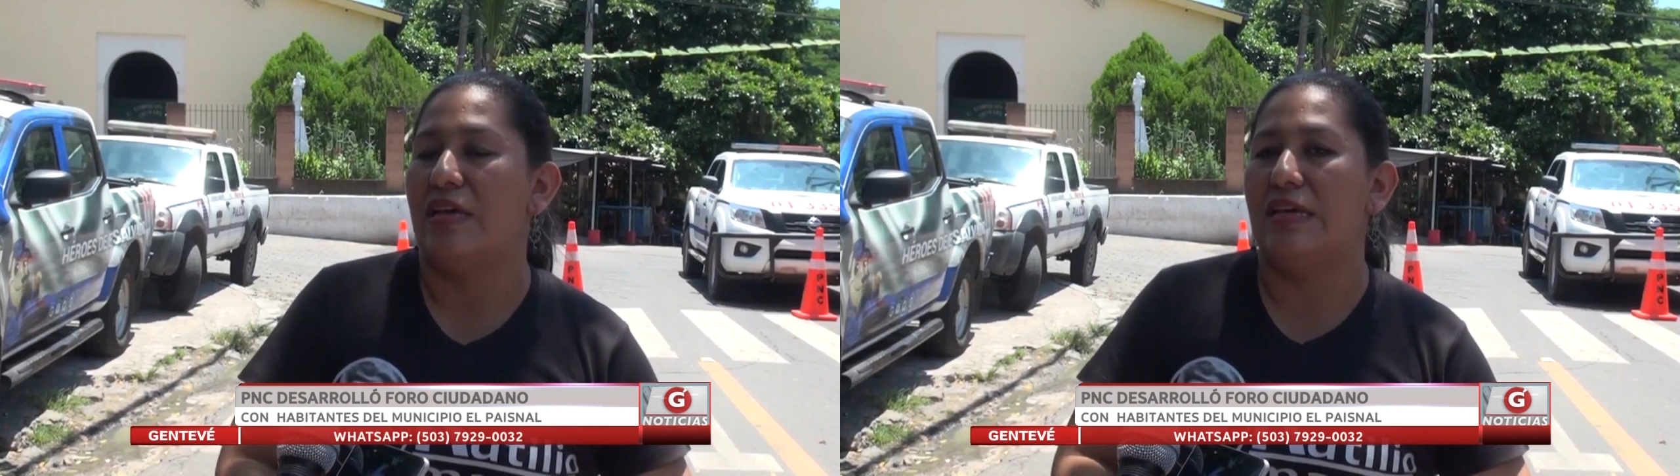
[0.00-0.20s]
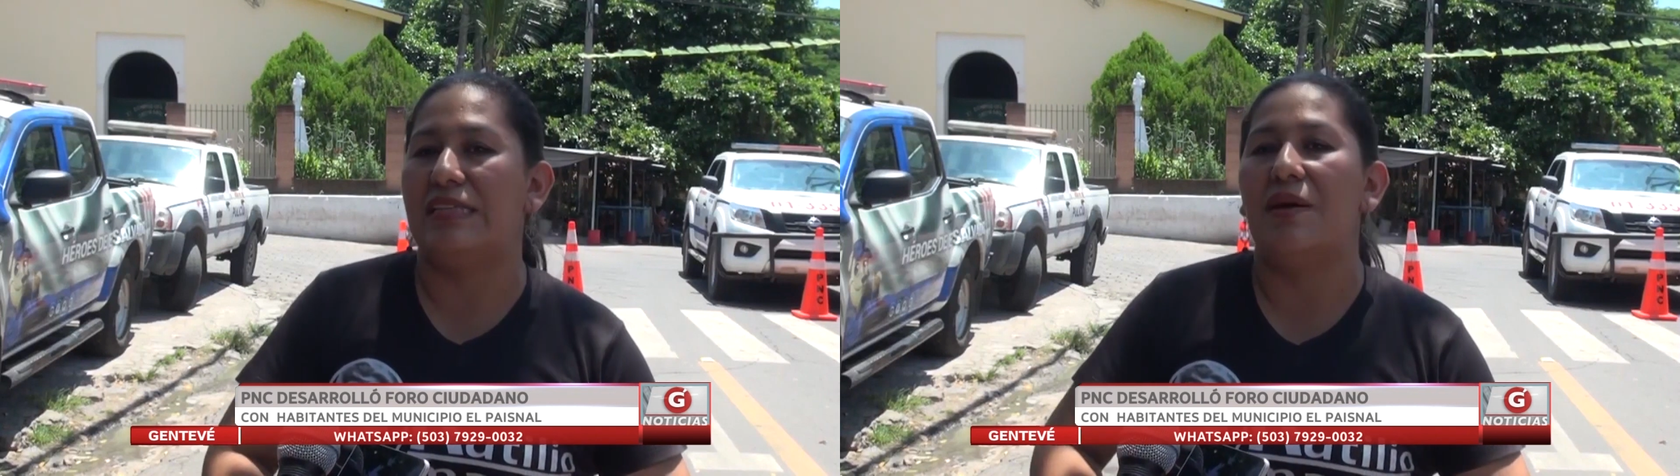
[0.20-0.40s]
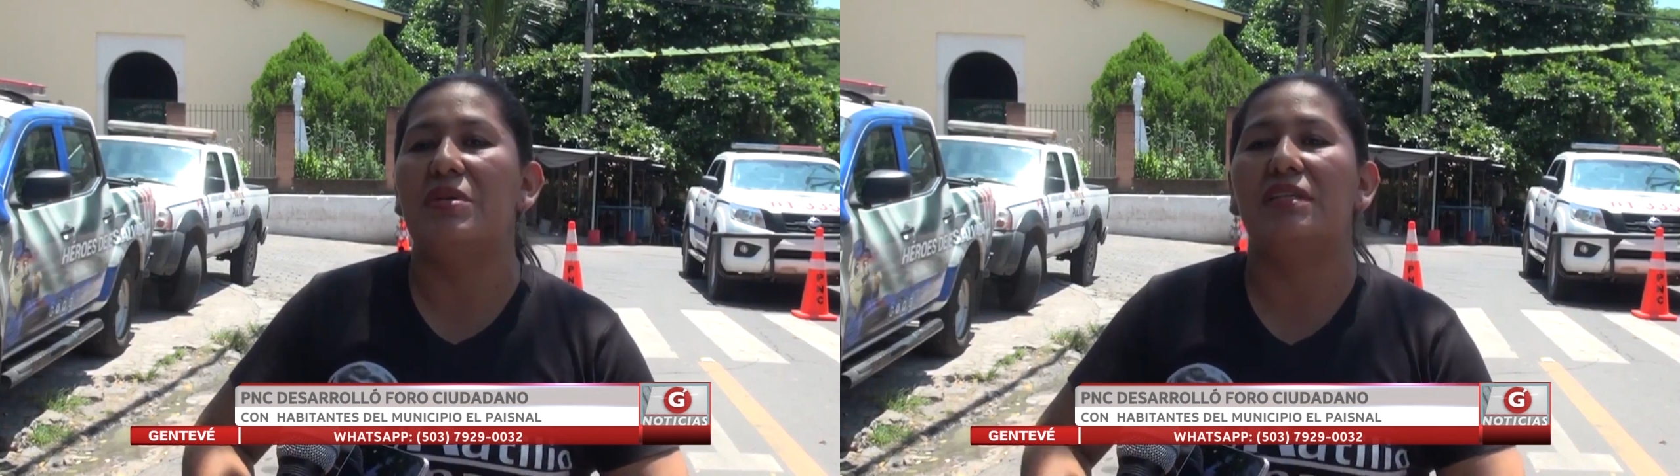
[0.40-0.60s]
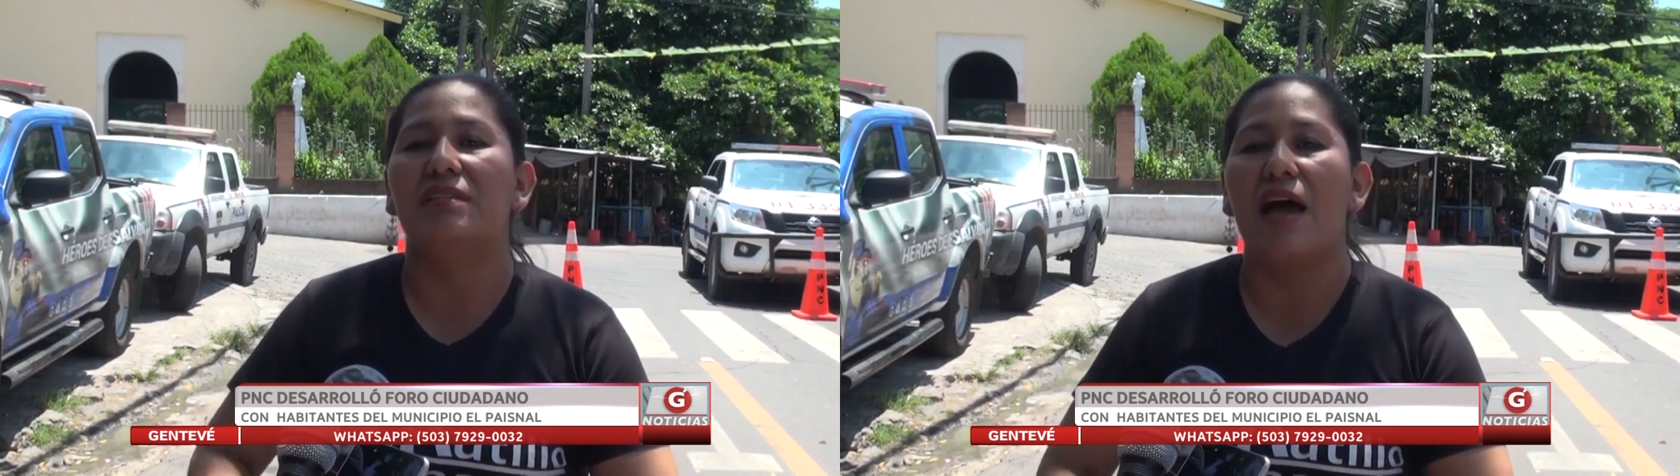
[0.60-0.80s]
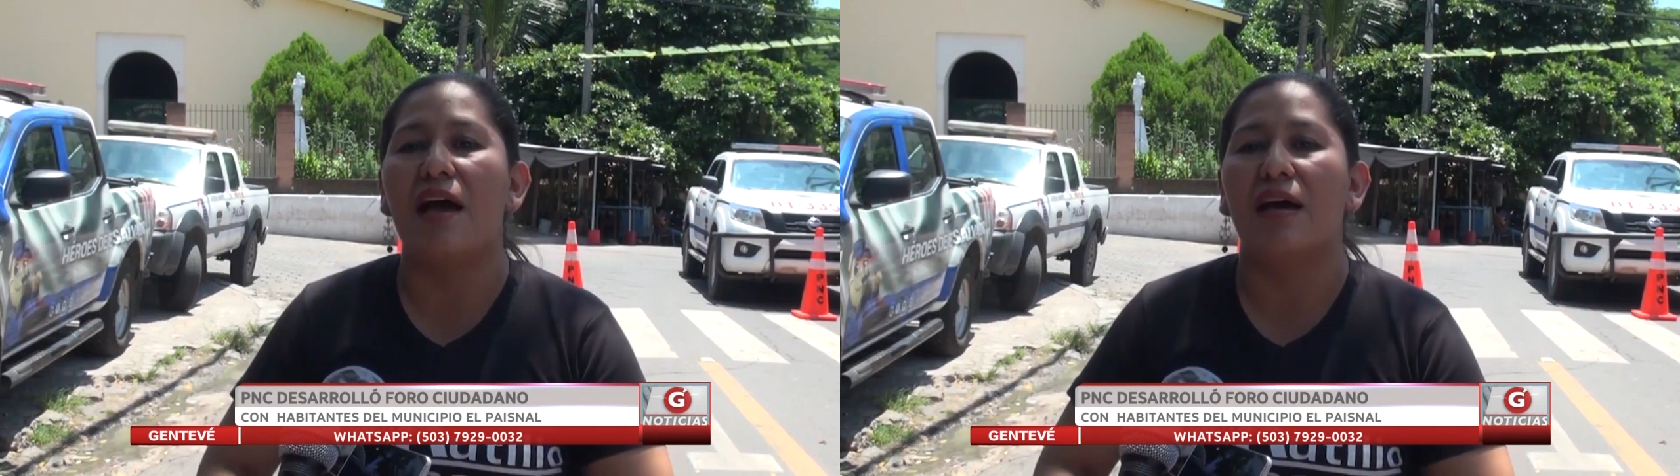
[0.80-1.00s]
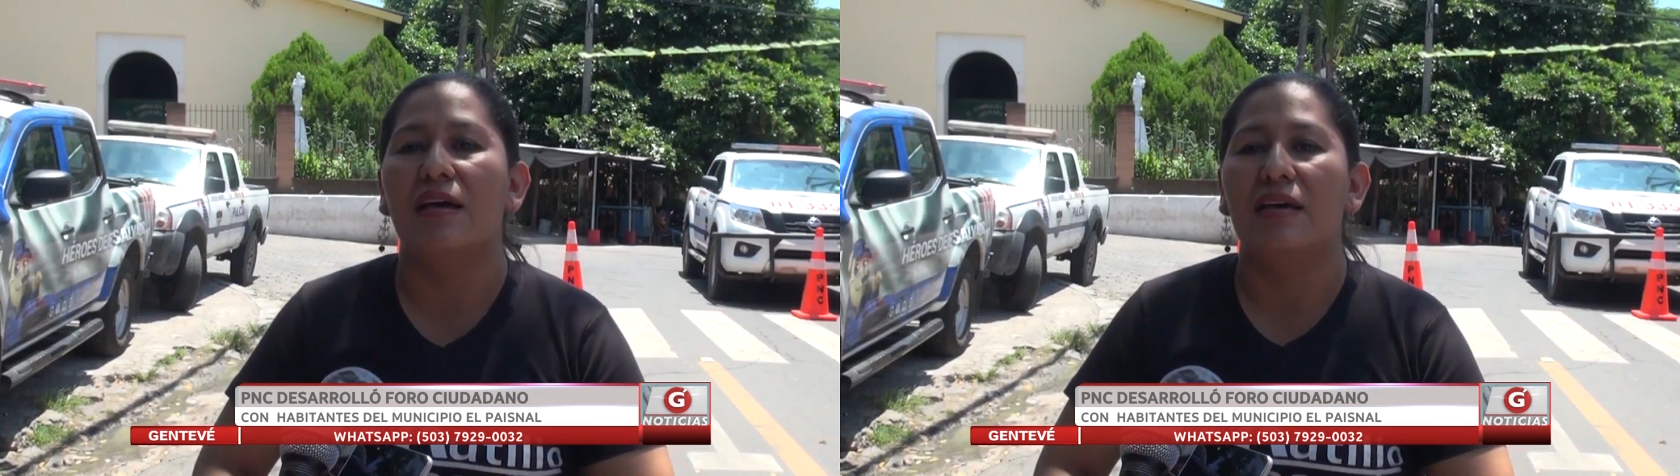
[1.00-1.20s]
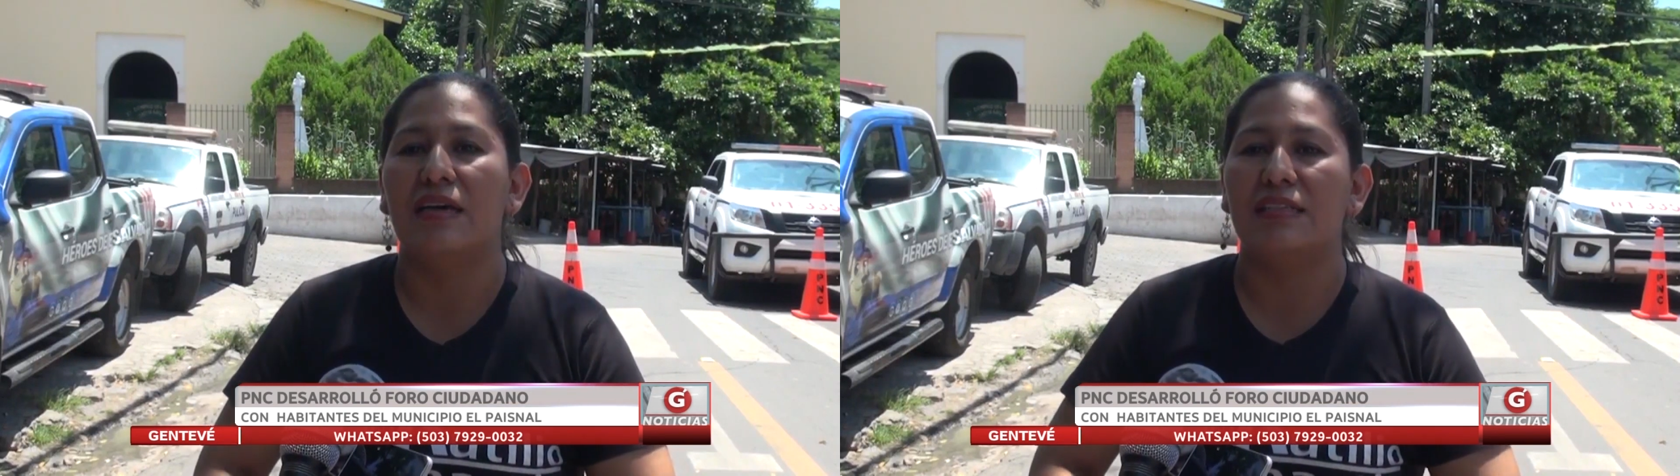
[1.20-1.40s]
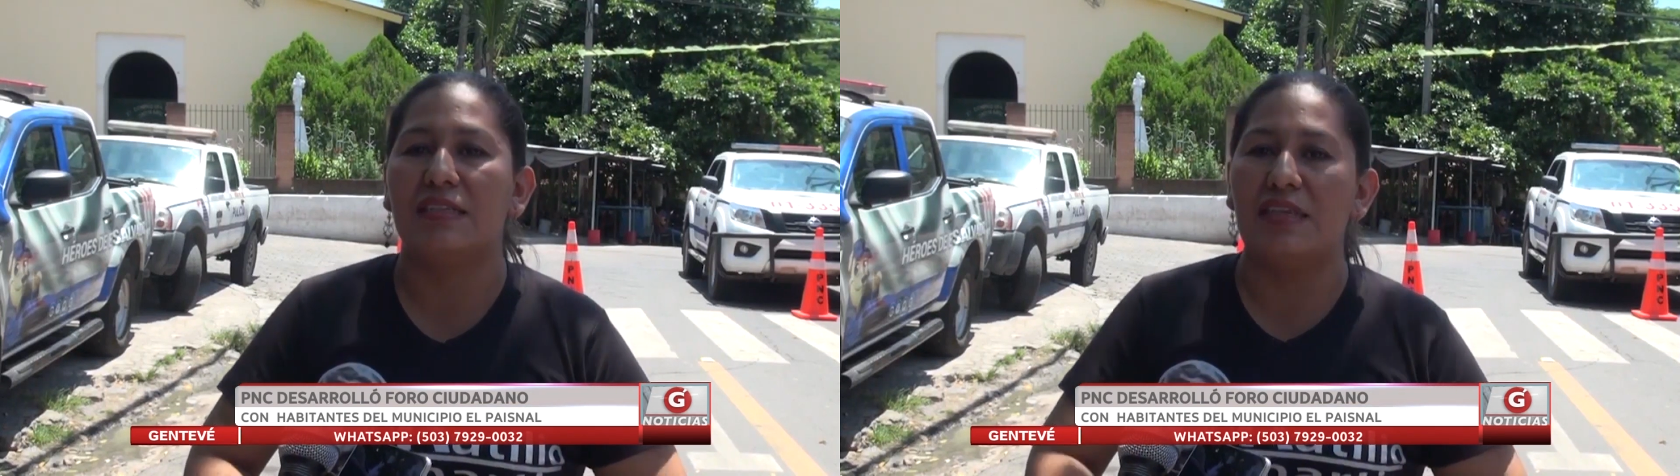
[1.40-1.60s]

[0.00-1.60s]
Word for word: esa amistad, esa